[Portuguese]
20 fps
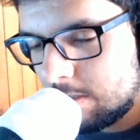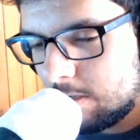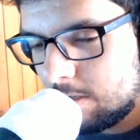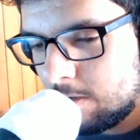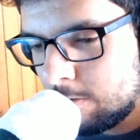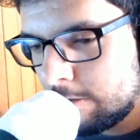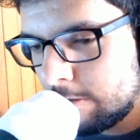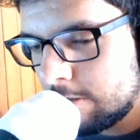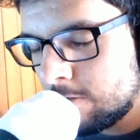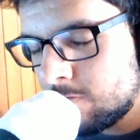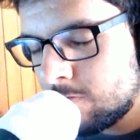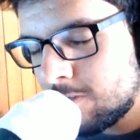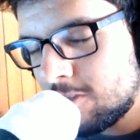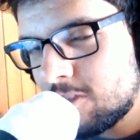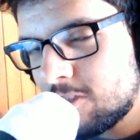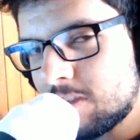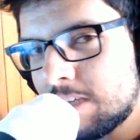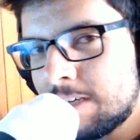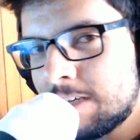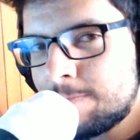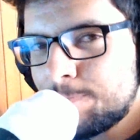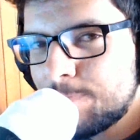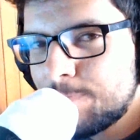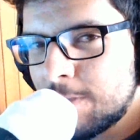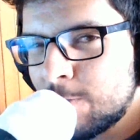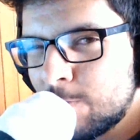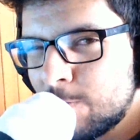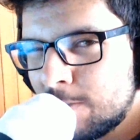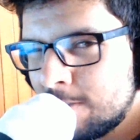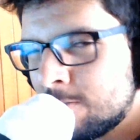resolvi editar, deu em
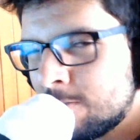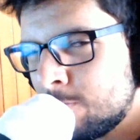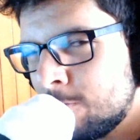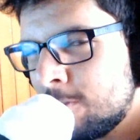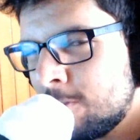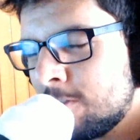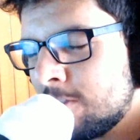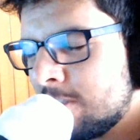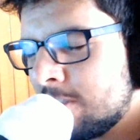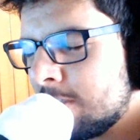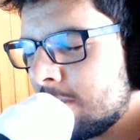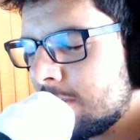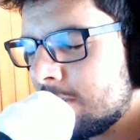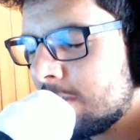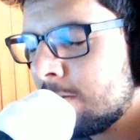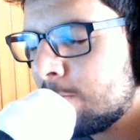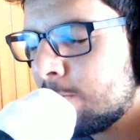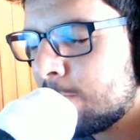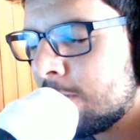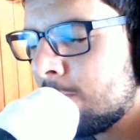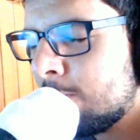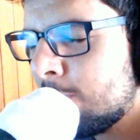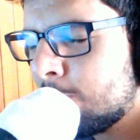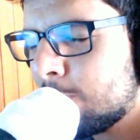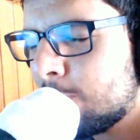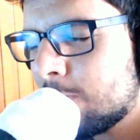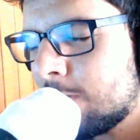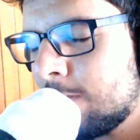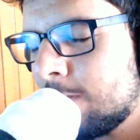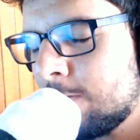5 minutinhos de gameplay, bem um
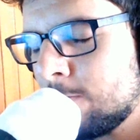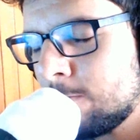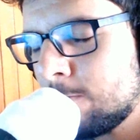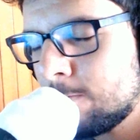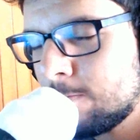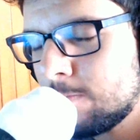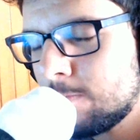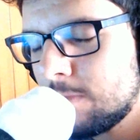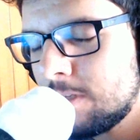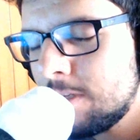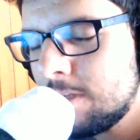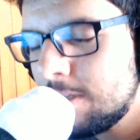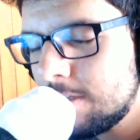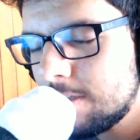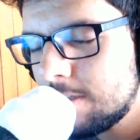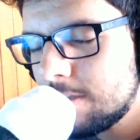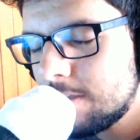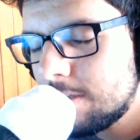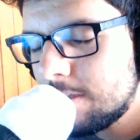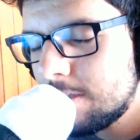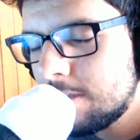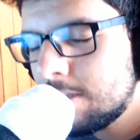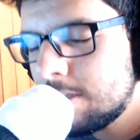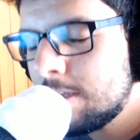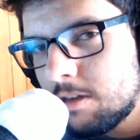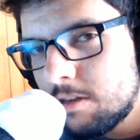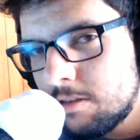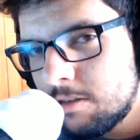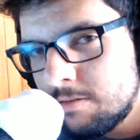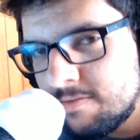pouquinho. E é,
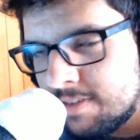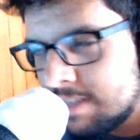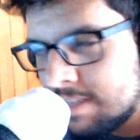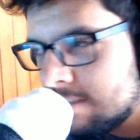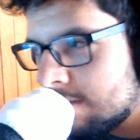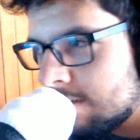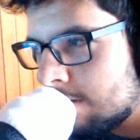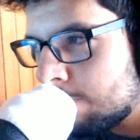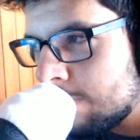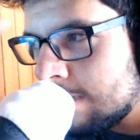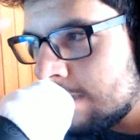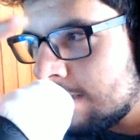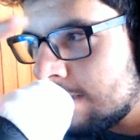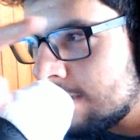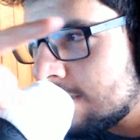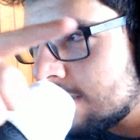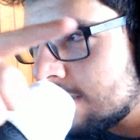vai ter uma playlist que é